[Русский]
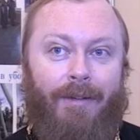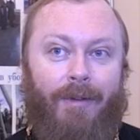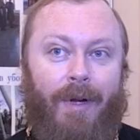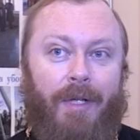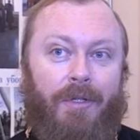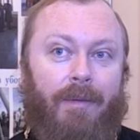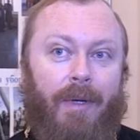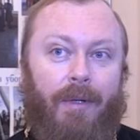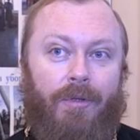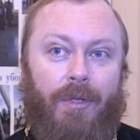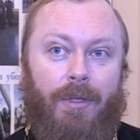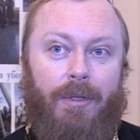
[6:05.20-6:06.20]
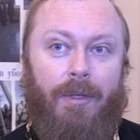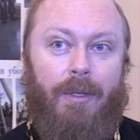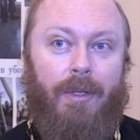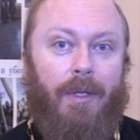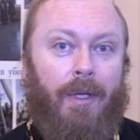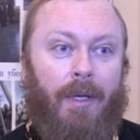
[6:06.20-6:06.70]
врач говорил
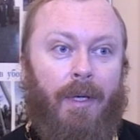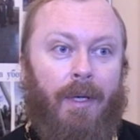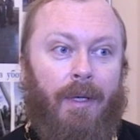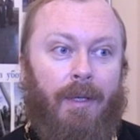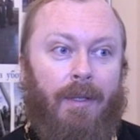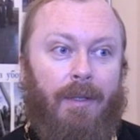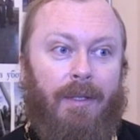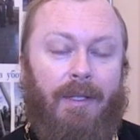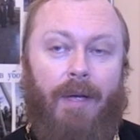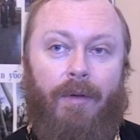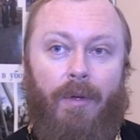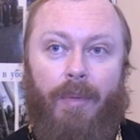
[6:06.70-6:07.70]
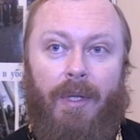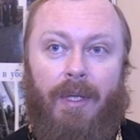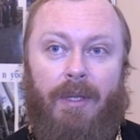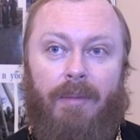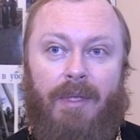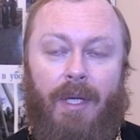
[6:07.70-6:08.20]
женщине не не ставя ее перед
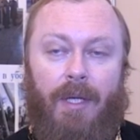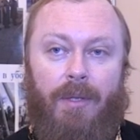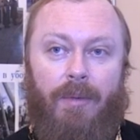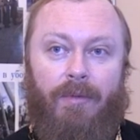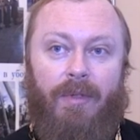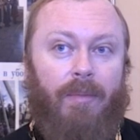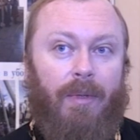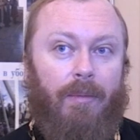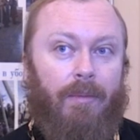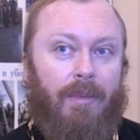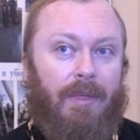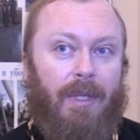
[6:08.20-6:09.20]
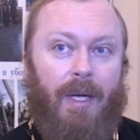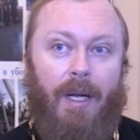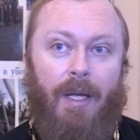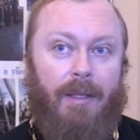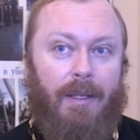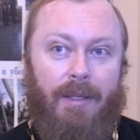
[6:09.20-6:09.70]
этим страшным выбором,
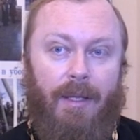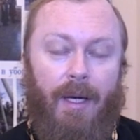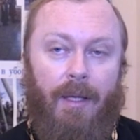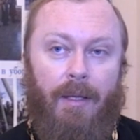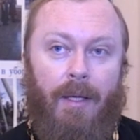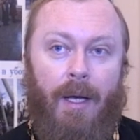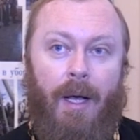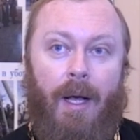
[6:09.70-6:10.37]
сохранять, не сохранять,